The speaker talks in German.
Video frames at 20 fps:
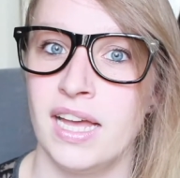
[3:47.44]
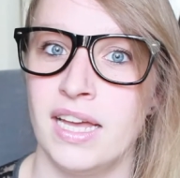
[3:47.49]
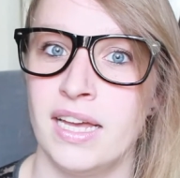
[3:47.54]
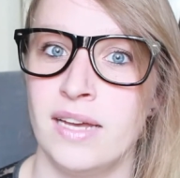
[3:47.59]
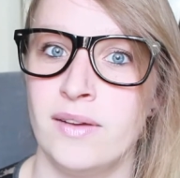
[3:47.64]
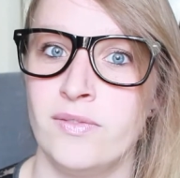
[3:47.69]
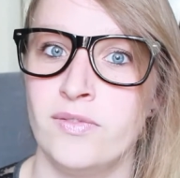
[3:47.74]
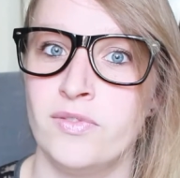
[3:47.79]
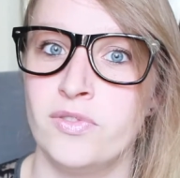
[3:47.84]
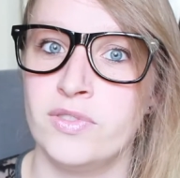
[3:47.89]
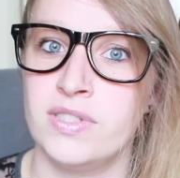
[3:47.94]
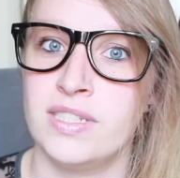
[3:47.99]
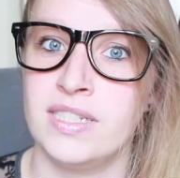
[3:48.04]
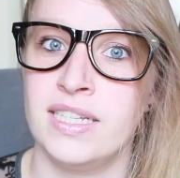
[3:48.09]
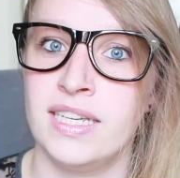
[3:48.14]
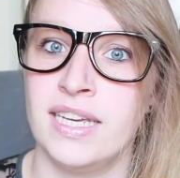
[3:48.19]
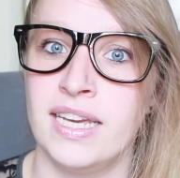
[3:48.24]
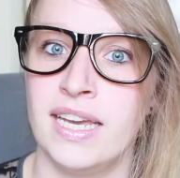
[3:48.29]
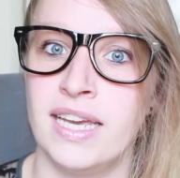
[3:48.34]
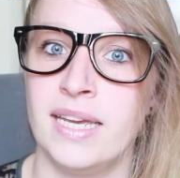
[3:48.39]
ähm, wo
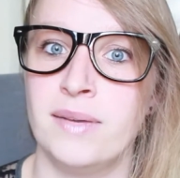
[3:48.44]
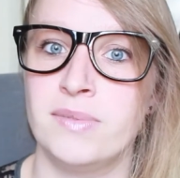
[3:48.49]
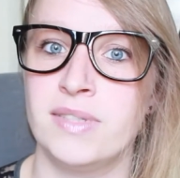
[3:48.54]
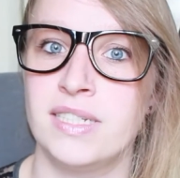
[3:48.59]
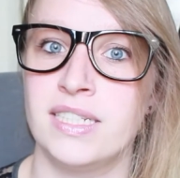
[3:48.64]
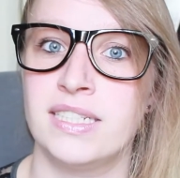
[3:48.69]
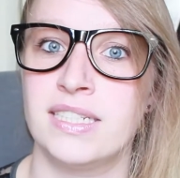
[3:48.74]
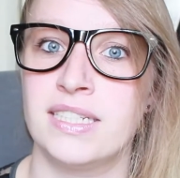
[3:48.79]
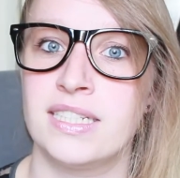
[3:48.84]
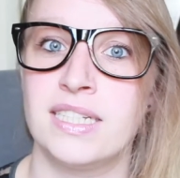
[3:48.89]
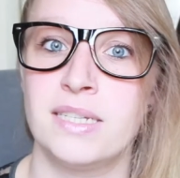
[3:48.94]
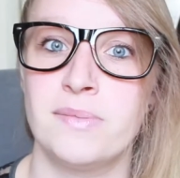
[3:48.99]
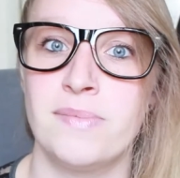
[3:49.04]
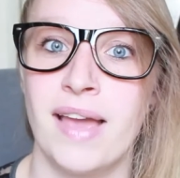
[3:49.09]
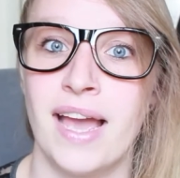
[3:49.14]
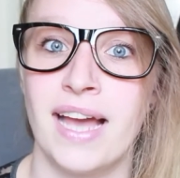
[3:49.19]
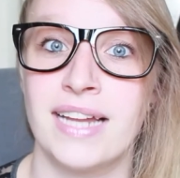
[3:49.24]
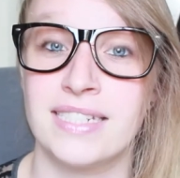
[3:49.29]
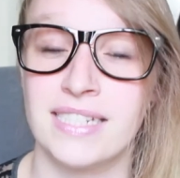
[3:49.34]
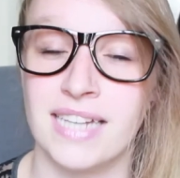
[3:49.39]
sie eben nicht, das nicht
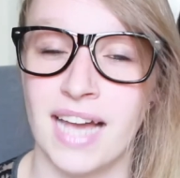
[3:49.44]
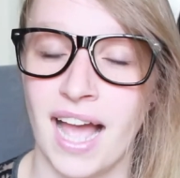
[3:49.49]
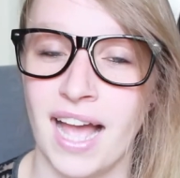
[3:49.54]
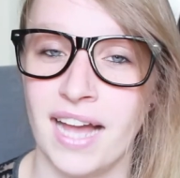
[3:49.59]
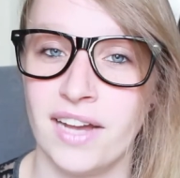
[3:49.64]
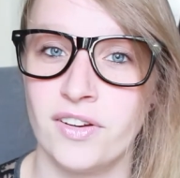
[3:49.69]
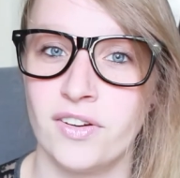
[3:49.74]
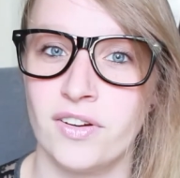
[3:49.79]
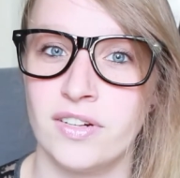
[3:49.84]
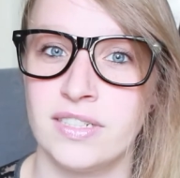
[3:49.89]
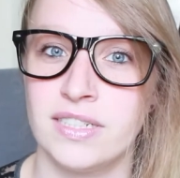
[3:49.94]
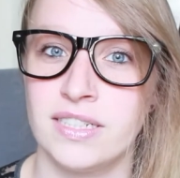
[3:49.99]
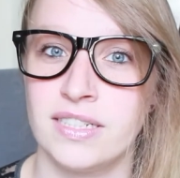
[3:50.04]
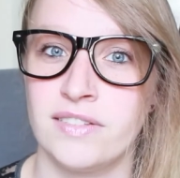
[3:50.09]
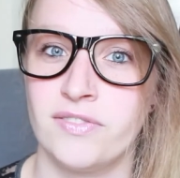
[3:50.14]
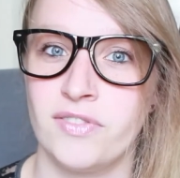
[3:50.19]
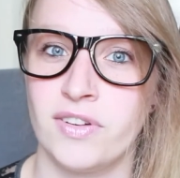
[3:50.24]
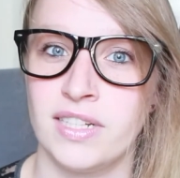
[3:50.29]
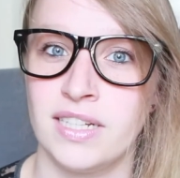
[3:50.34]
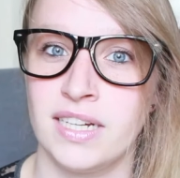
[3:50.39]
mehr ertragen
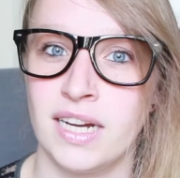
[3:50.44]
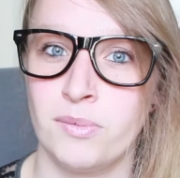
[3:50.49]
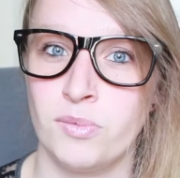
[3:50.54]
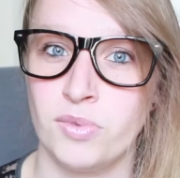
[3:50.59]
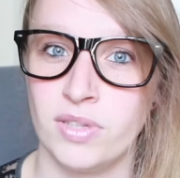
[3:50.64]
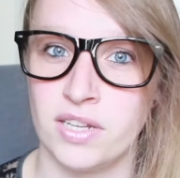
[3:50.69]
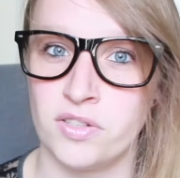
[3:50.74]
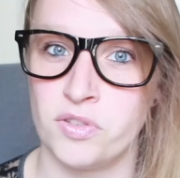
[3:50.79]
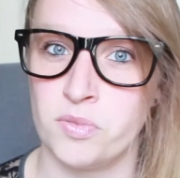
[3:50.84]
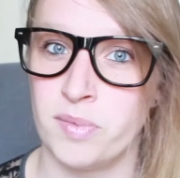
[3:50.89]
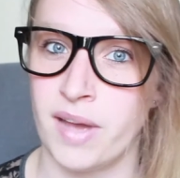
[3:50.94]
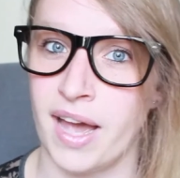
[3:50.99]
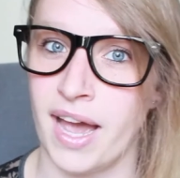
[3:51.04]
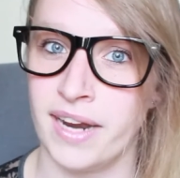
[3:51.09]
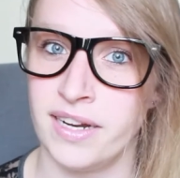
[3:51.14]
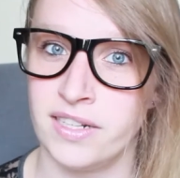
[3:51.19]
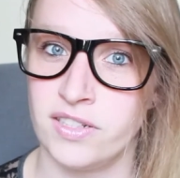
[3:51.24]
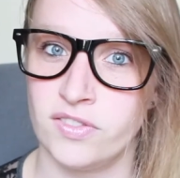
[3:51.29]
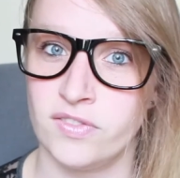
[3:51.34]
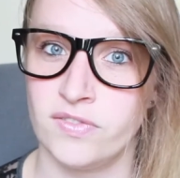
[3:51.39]
konnte, von ihrer Mutter so
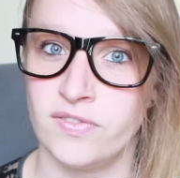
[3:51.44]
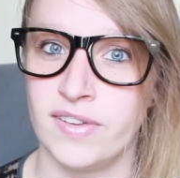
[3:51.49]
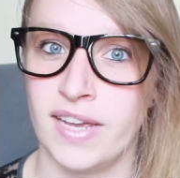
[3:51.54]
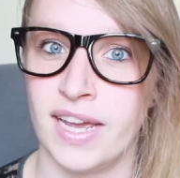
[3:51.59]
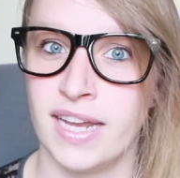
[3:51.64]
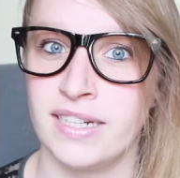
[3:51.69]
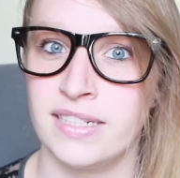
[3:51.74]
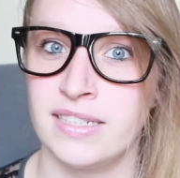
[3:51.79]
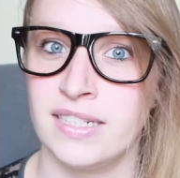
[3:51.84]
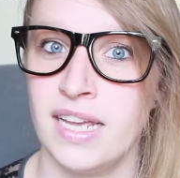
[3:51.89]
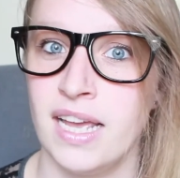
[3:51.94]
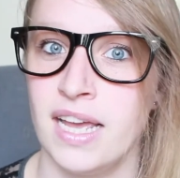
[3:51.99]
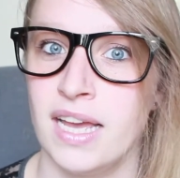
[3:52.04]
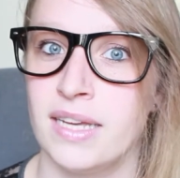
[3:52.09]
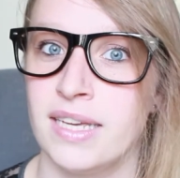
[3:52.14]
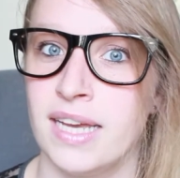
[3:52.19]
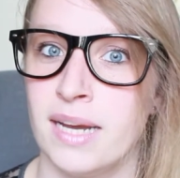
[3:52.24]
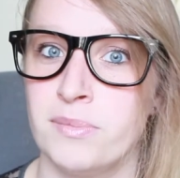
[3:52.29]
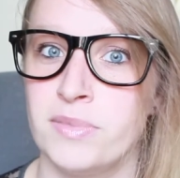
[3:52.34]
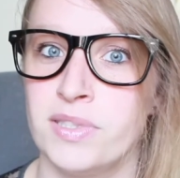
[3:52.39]
behandelt zu werden,
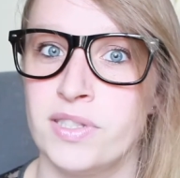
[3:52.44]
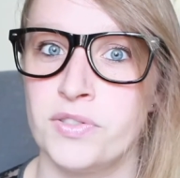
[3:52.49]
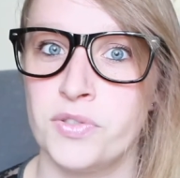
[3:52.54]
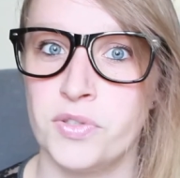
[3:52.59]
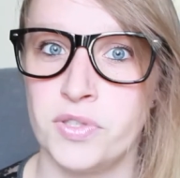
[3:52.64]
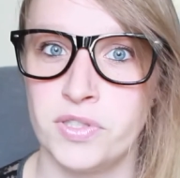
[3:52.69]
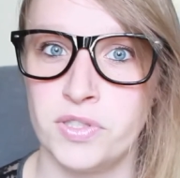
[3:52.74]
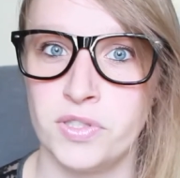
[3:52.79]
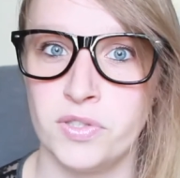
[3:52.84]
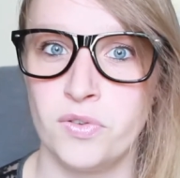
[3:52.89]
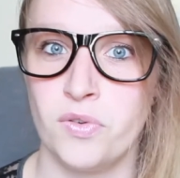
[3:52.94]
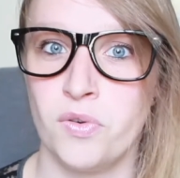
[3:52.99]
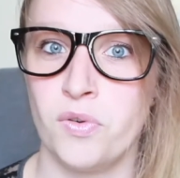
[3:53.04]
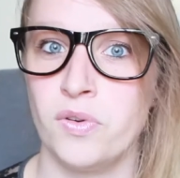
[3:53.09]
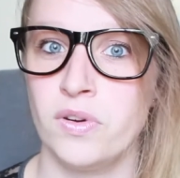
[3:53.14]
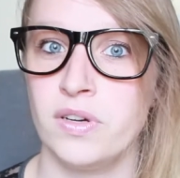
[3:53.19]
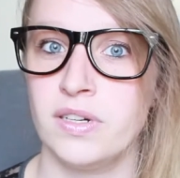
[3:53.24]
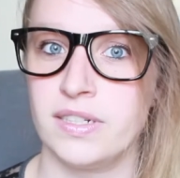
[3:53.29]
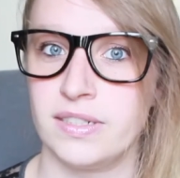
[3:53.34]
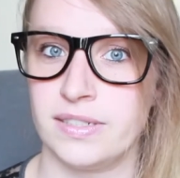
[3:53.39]
ja, mit Züchtigung.